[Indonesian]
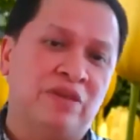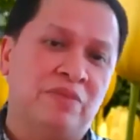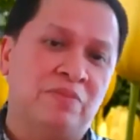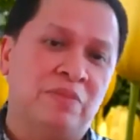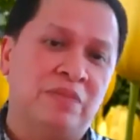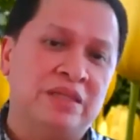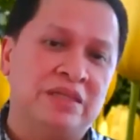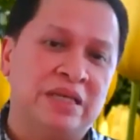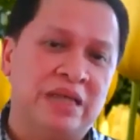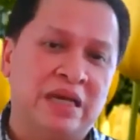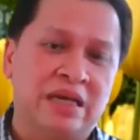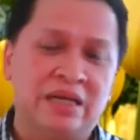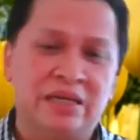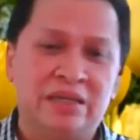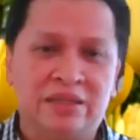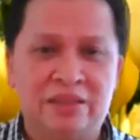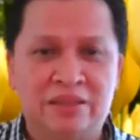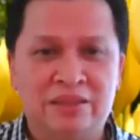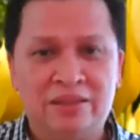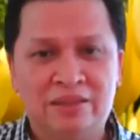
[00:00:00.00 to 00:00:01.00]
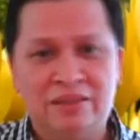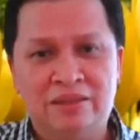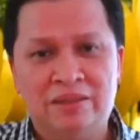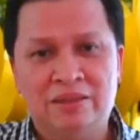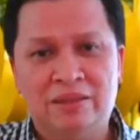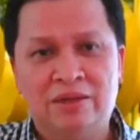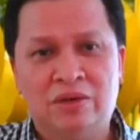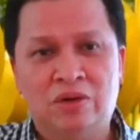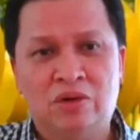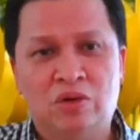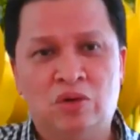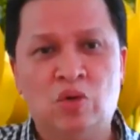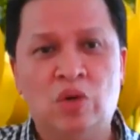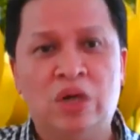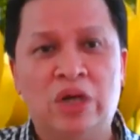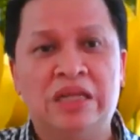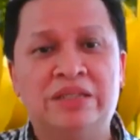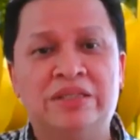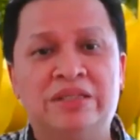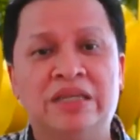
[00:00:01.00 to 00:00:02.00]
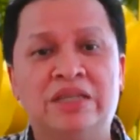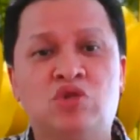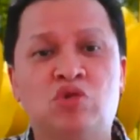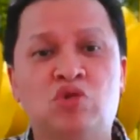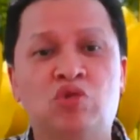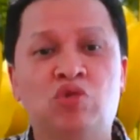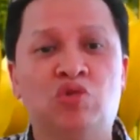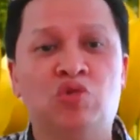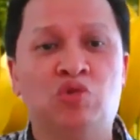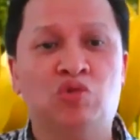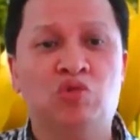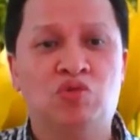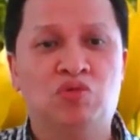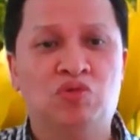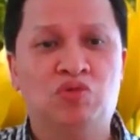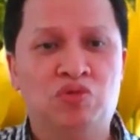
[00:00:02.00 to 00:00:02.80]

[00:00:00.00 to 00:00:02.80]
firman yang kualitas susu.